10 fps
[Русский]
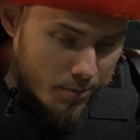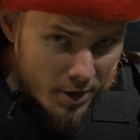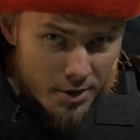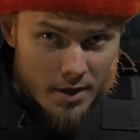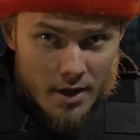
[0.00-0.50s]

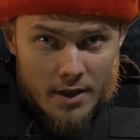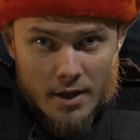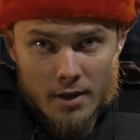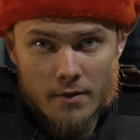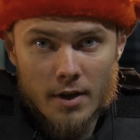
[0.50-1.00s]
Опять же,
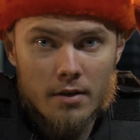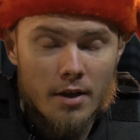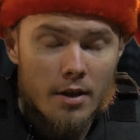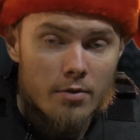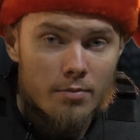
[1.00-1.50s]
как я и
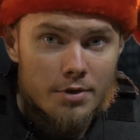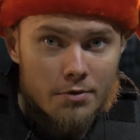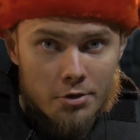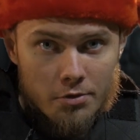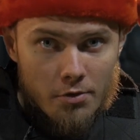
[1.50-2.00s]
говорил, я этому
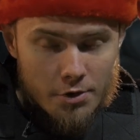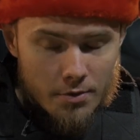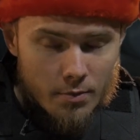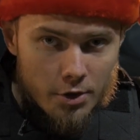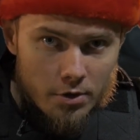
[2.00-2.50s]
посвящу
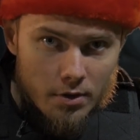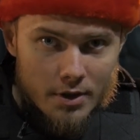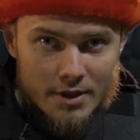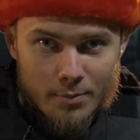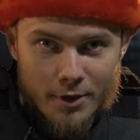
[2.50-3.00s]
очень
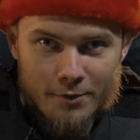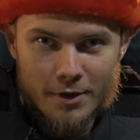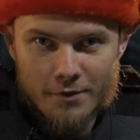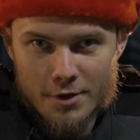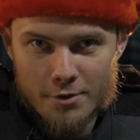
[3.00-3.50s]
большое и
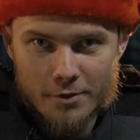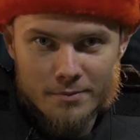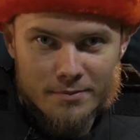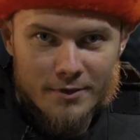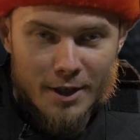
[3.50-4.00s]
сопливое
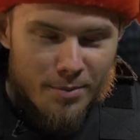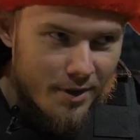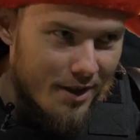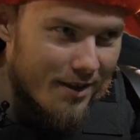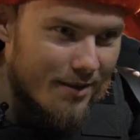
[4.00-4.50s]
видео,
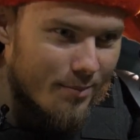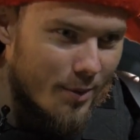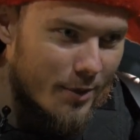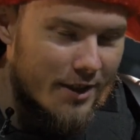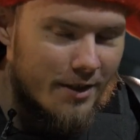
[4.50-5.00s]
как меня
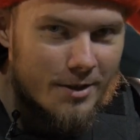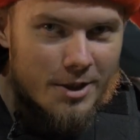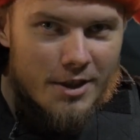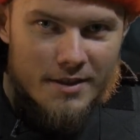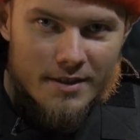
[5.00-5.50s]

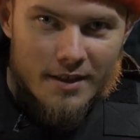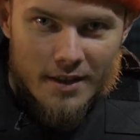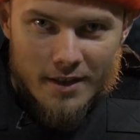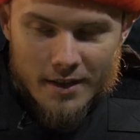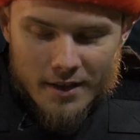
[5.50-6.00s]
помотала жизнь,
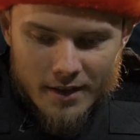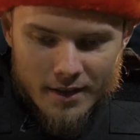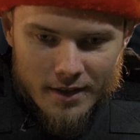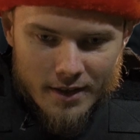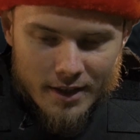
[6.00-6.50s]

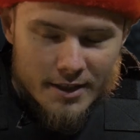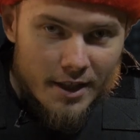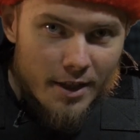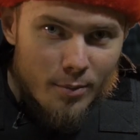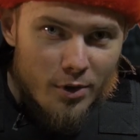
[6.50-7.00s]

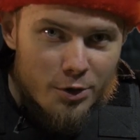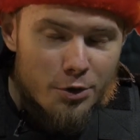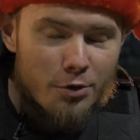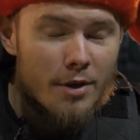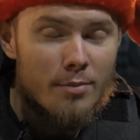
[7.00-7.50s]
где я
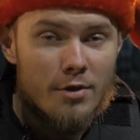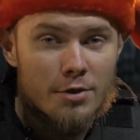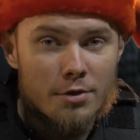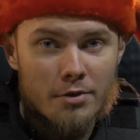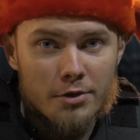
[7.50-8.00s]
был, что я
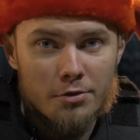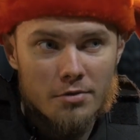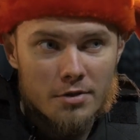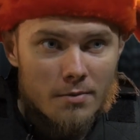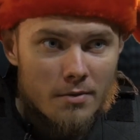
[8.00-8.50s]
был, что я
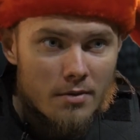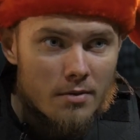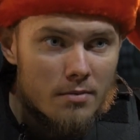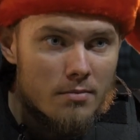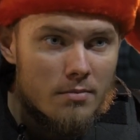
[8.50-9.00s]

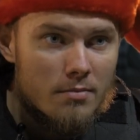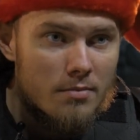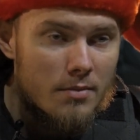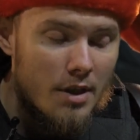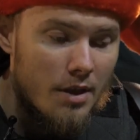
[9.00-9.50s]
чувствовал,
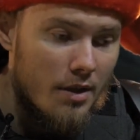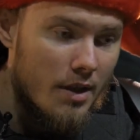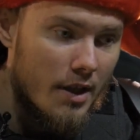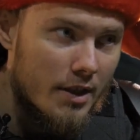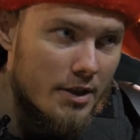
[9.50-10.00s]

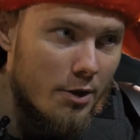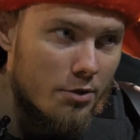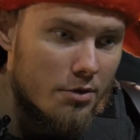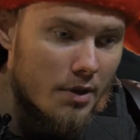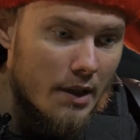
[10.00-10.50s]
и я
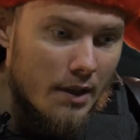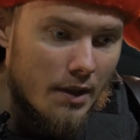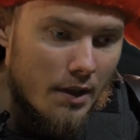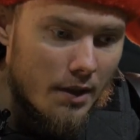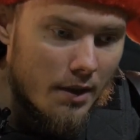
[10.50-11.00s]
надеюсь,
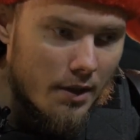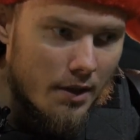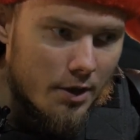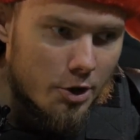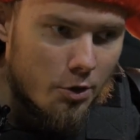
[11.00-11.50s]

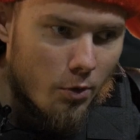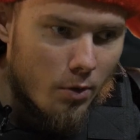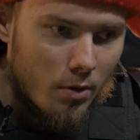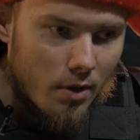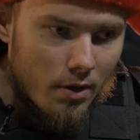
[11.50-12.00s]

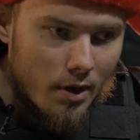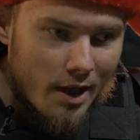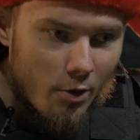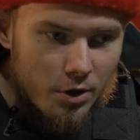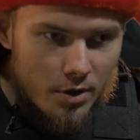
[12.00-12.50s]
что
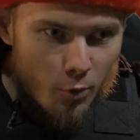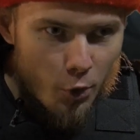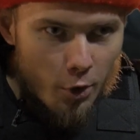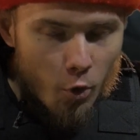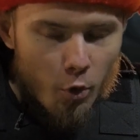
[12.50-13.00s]
какой-то
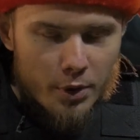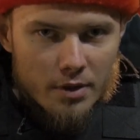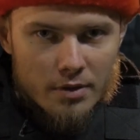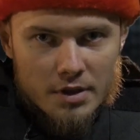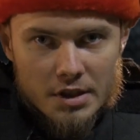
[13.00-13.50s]
мой
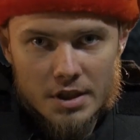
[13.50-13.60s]
опыт